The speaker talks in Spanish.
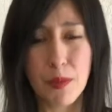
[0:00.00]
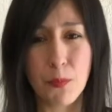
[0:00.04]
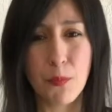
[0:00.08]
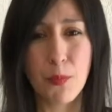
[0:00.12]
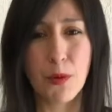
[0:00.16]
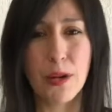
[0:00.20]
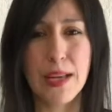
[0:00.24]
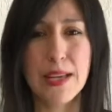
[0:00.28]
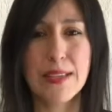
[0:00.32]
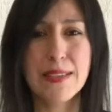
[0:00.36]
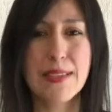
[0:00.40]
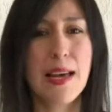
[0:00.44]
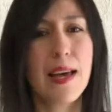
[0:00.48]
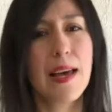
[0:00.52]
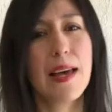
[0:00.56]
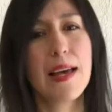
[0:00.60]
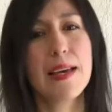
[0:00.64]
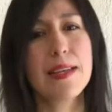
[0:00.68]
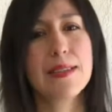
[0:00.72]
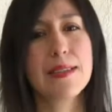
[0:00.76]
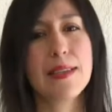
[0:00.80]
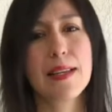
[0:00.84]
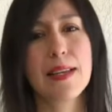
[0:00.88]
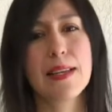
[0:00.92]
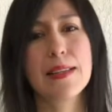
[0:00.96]
porque esa
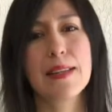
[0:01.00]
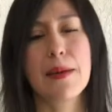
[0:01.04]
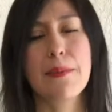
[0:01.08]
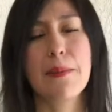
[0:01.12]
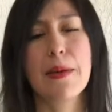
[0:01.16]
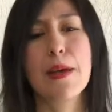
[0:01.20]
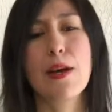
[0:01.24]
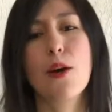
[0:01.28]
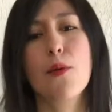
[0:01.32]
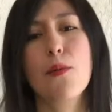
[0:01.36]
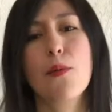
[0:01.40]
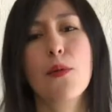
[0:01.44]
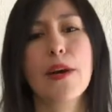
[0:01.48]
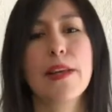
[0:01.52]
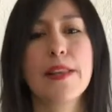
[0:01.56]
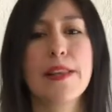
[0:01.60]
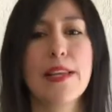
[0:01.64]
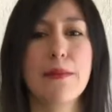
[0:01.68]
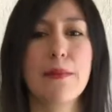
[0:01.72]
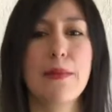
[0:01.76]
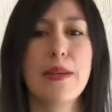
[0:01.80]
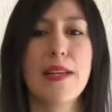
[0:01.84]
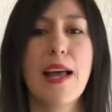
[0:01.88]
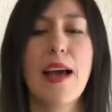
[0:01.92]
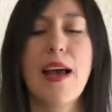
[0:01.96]
escena también como que
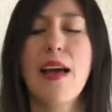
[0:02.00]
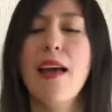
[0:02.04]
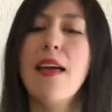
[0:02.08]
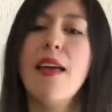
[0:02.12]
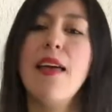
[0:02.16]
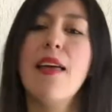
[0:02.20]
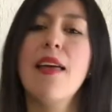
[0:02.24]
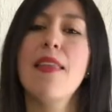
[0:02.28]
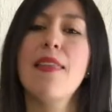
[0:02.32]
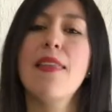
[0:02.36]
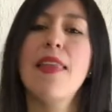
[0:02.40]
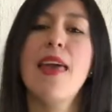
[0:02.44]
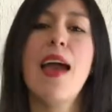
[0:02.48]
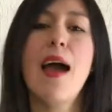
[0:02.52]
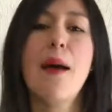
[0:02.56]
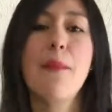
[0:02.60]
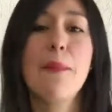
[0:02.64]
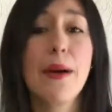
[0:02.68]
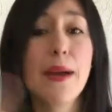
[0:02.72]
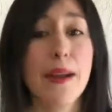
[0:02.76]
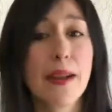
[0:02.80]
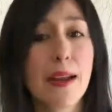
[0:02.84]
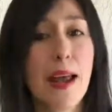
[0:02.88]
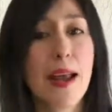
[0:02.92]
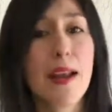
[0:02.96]
termina de
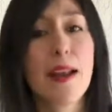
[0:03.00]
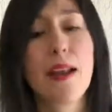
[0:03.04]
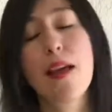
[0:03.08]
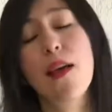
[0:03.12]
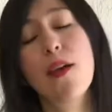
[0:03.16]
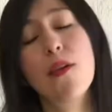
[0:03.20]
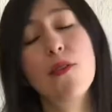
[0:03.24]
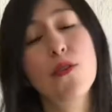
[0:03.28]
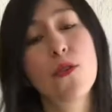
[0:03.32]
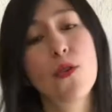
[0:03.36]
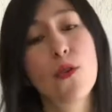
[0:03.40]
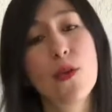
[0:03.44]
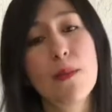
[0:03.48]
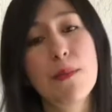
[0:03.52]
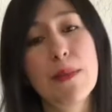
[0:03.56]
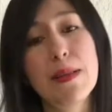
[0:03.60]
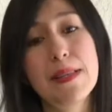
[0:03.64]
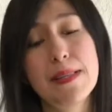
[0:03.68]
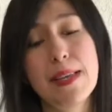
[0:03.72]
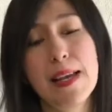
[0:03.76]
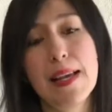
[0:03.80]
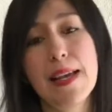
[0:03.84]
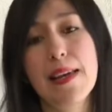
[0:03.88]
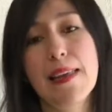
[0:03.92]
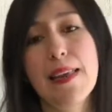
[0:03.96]
amarrar todo el
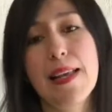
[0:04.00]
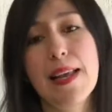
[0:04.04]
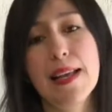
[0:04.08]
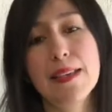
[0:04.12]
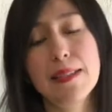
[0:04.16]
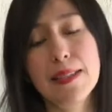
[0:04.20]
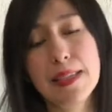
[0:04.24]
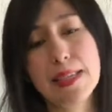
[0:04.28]
mensaje de la